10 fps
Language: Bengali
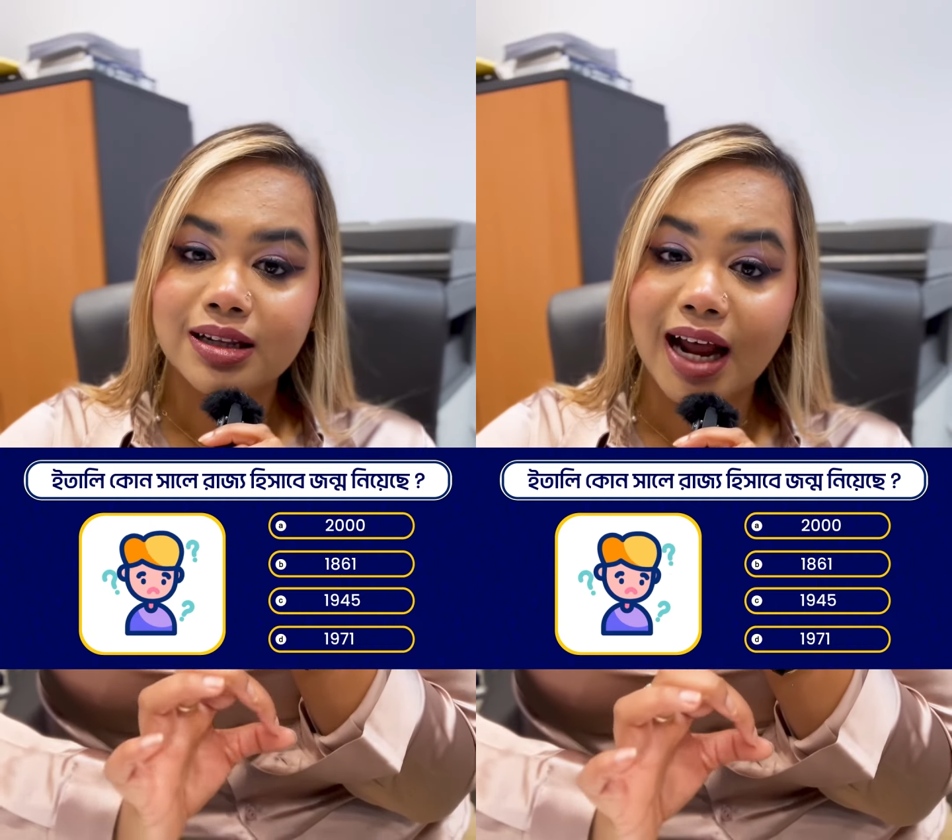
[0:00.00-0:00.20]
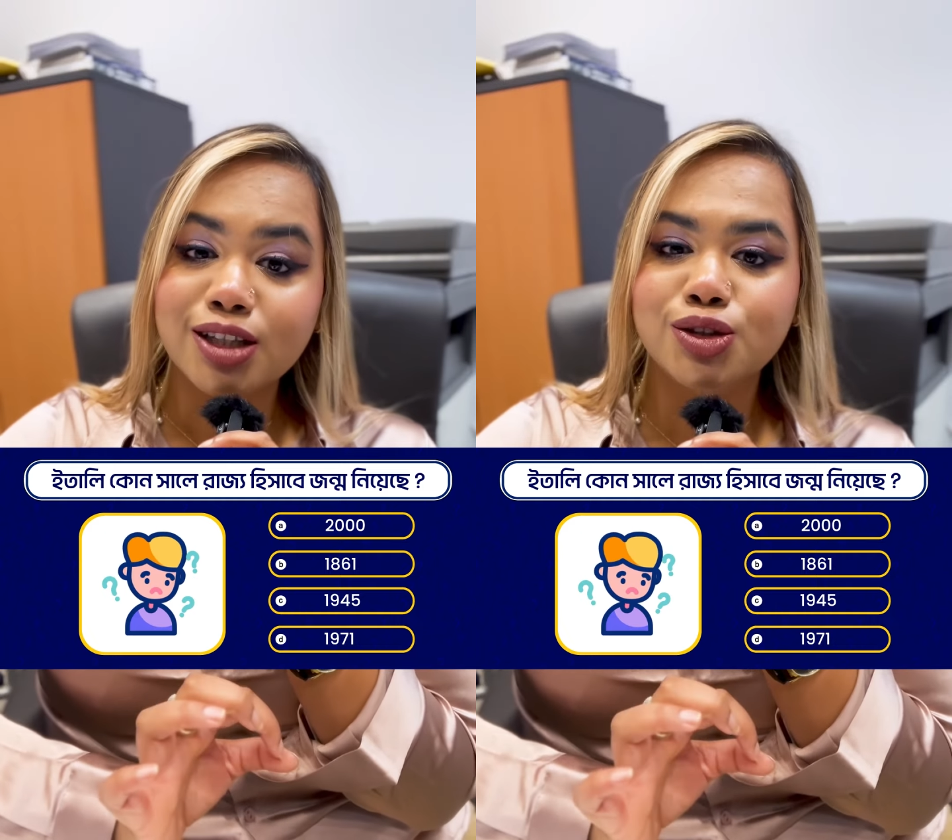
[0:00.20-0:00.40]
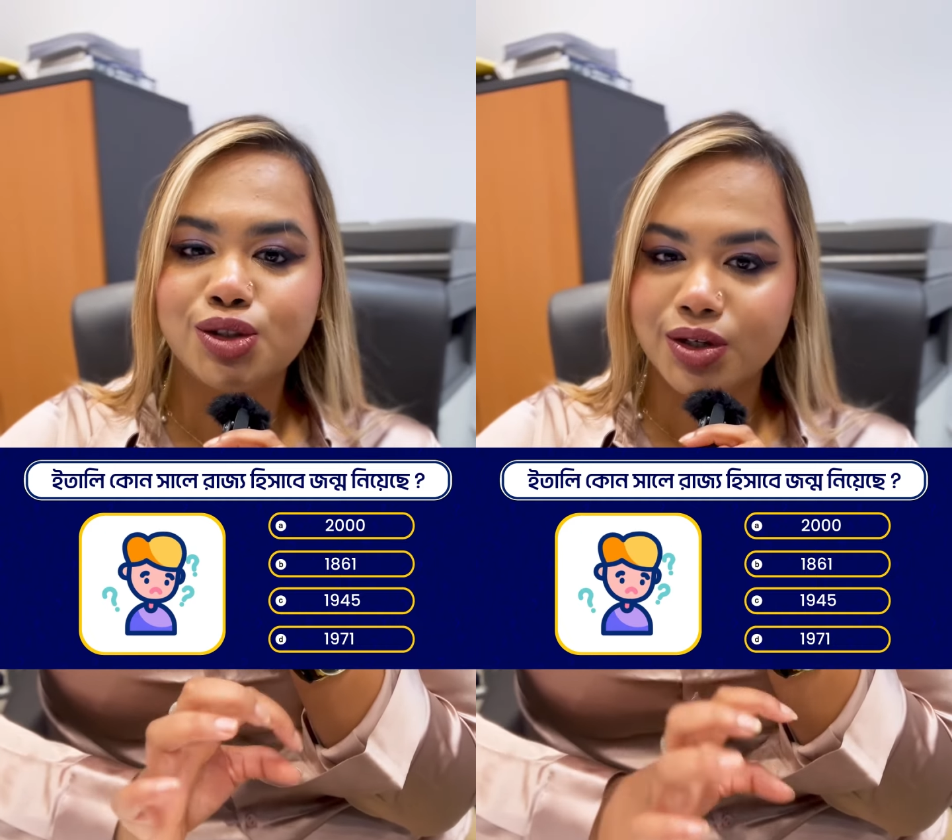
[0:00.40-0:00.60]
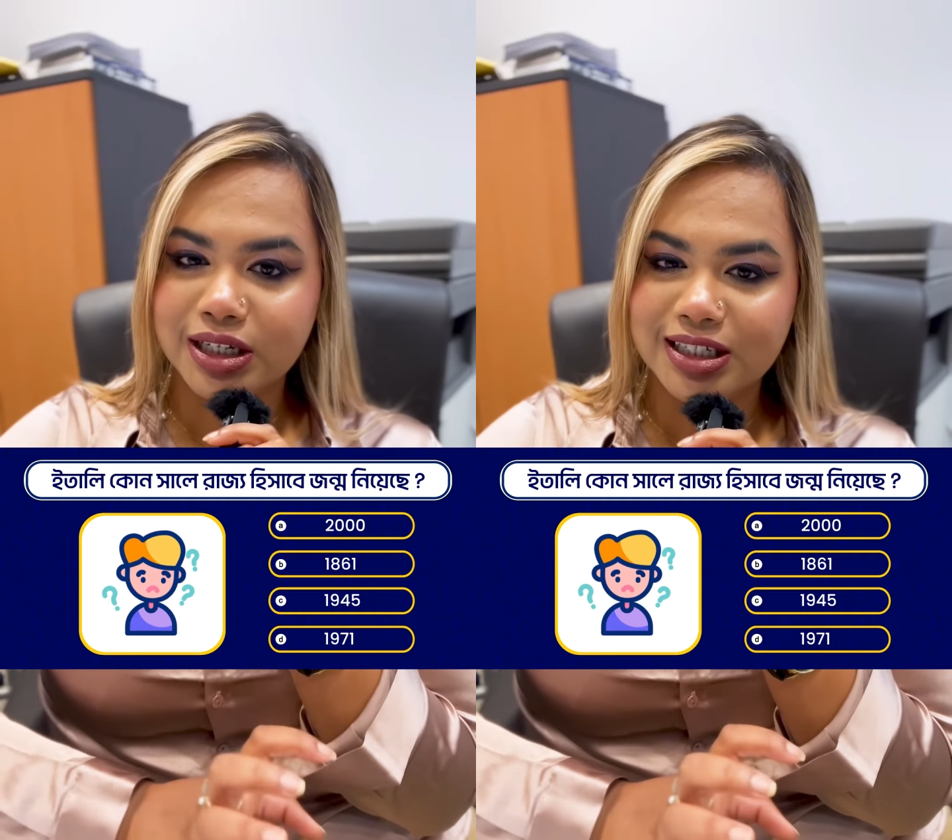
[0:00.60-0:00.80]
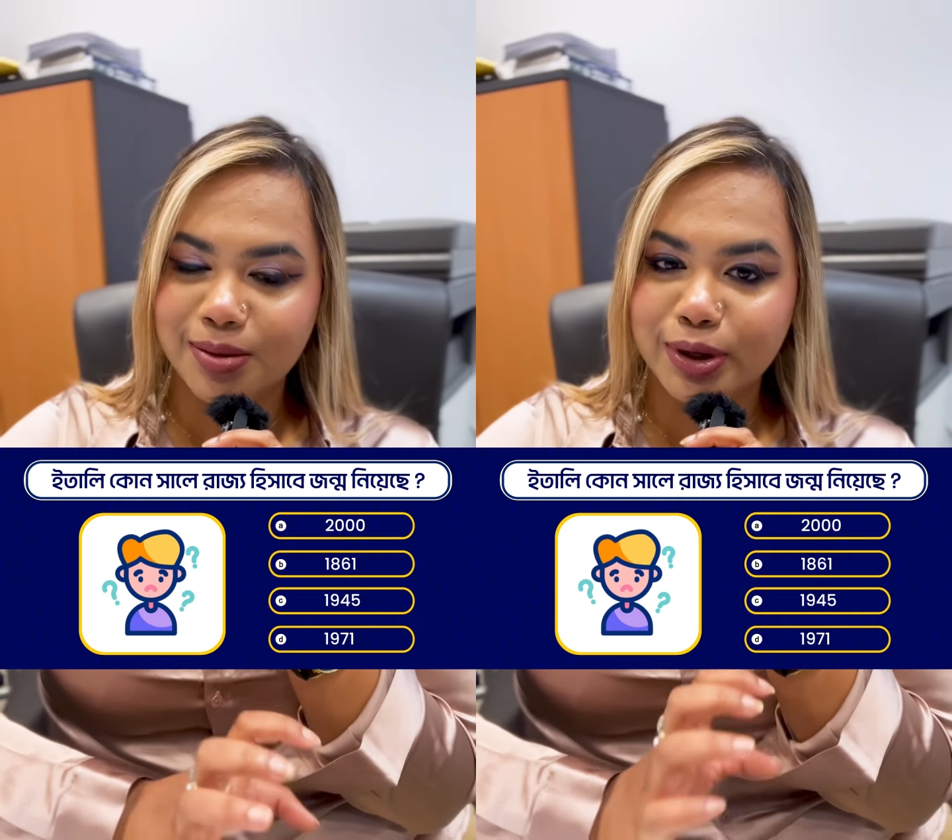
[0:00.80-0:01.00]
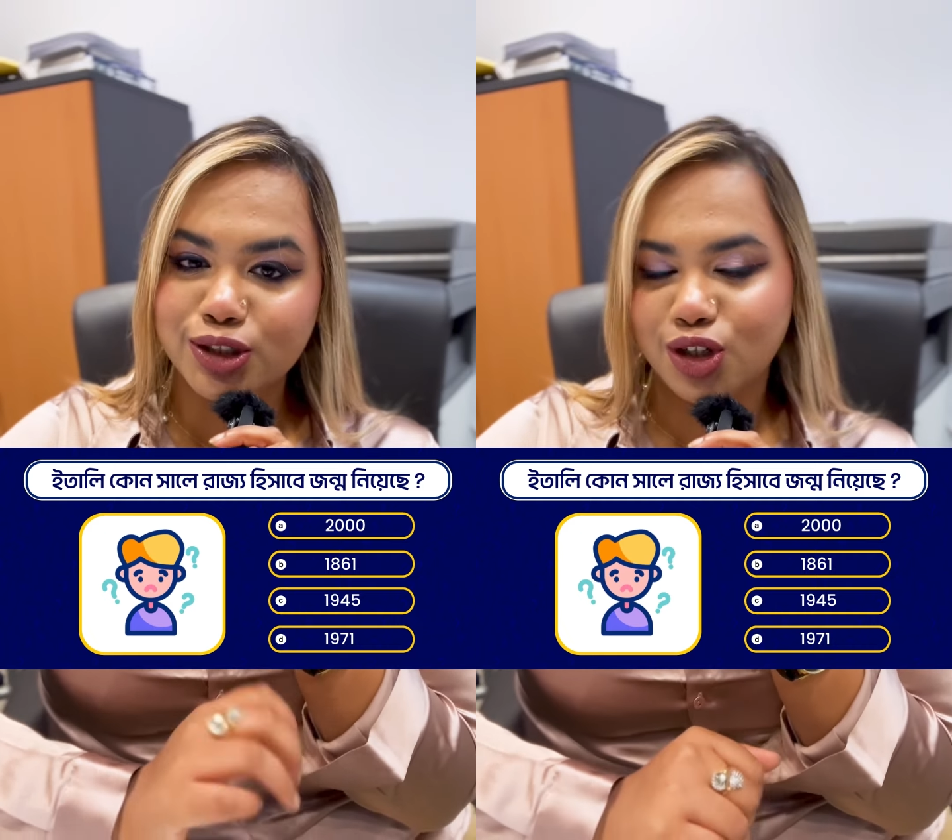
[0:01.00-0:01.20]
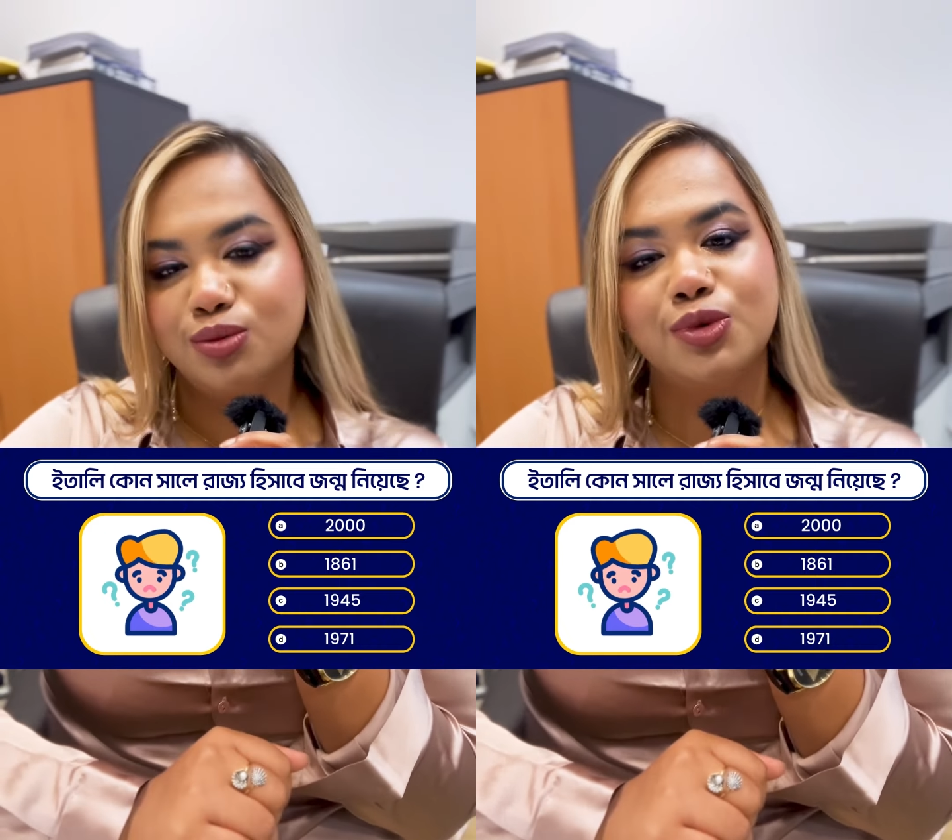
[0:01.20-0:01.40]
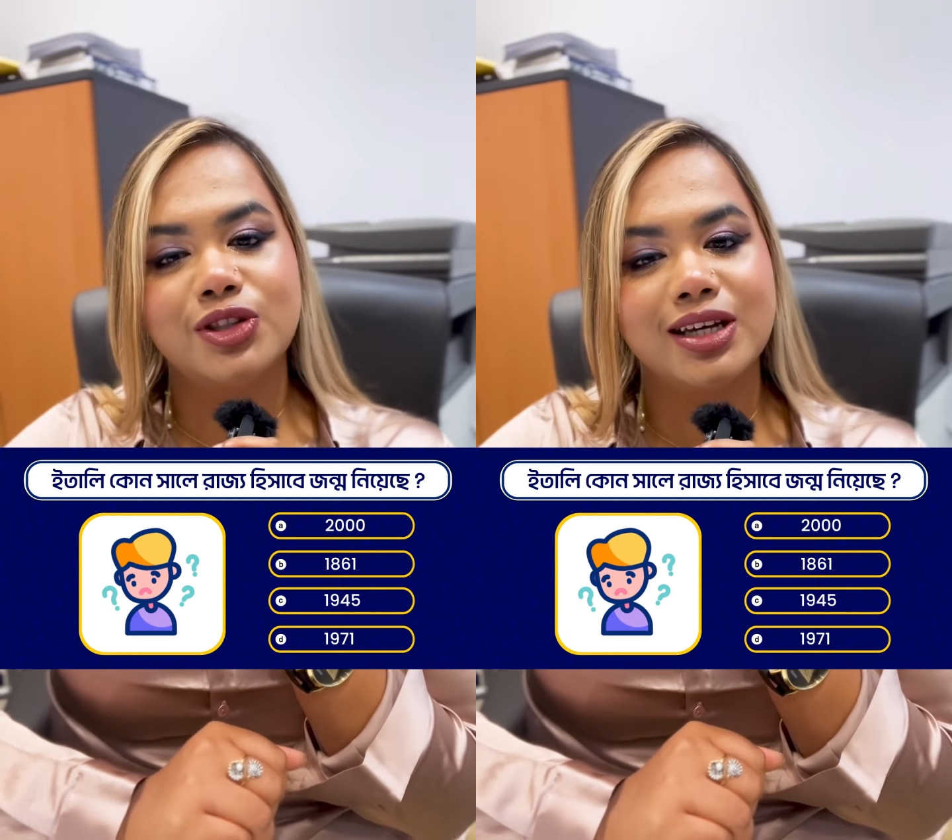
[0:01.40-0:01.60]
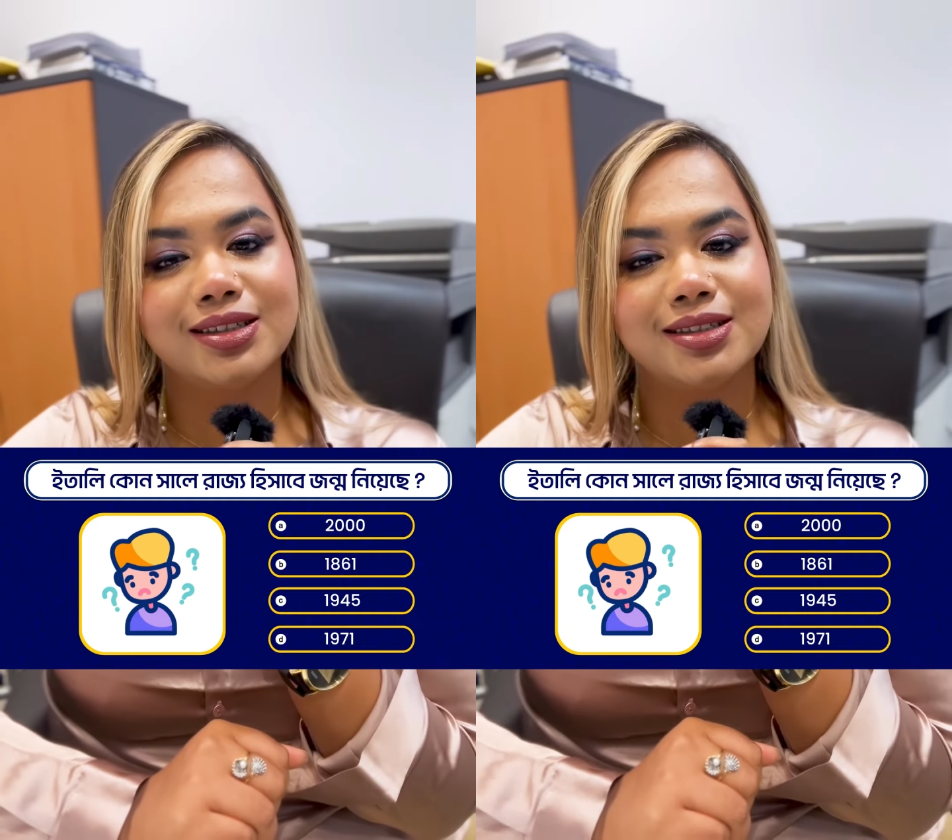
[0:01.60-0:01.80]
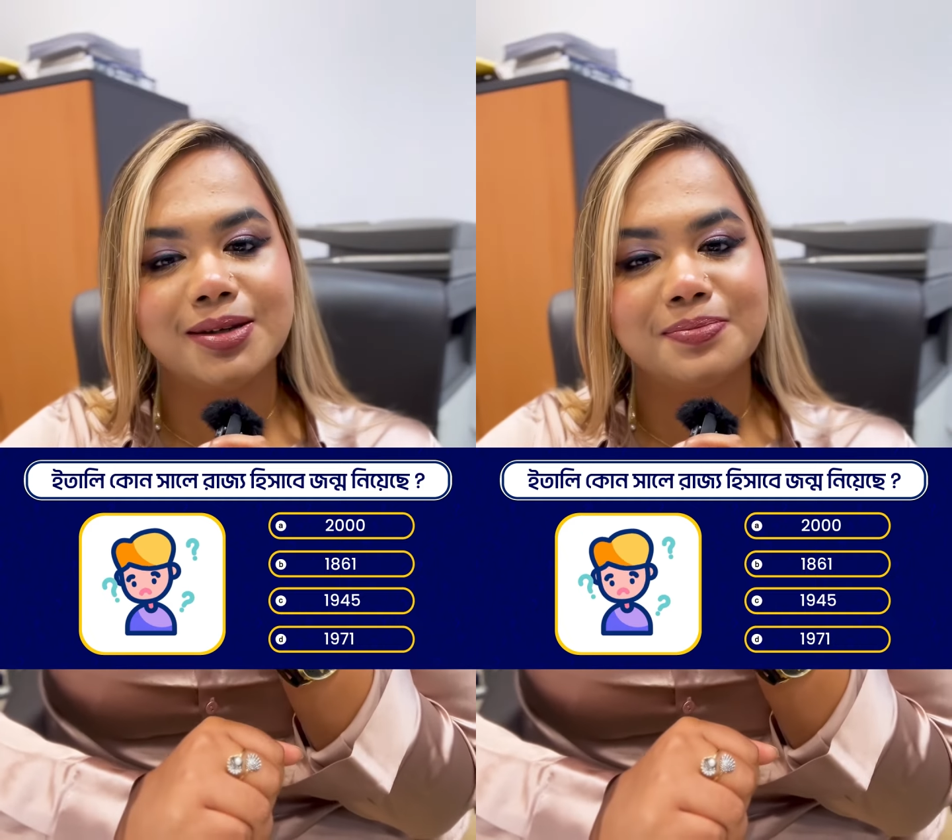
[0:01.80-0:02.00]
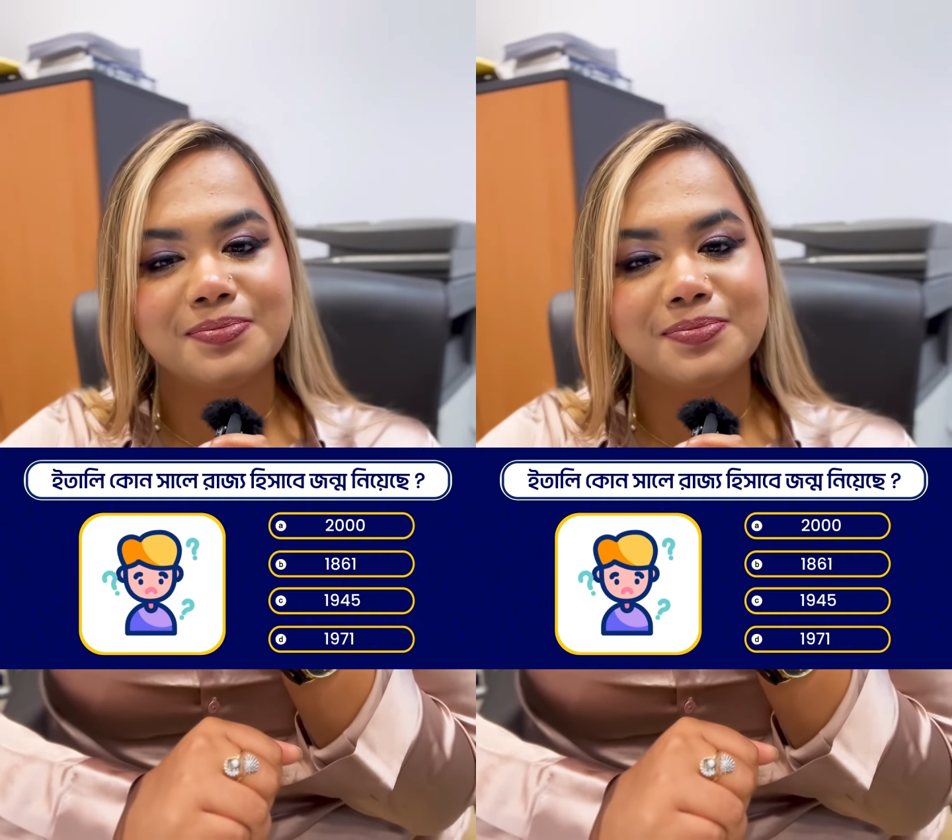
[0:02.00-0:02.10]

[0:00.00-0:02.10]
রাজ্য হিসাবে জন্ম নিয়েছে